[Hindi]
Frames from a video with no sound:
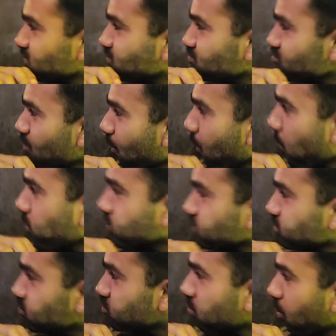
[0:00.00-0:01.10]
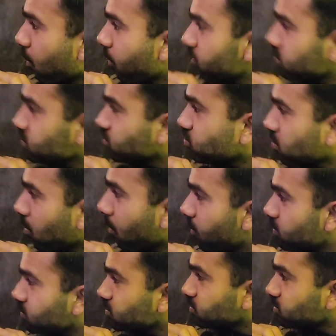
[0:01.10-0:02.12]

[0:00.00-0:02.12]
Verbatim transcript: देते हुए कोई बात ही शम्मो आ रही है शम्मो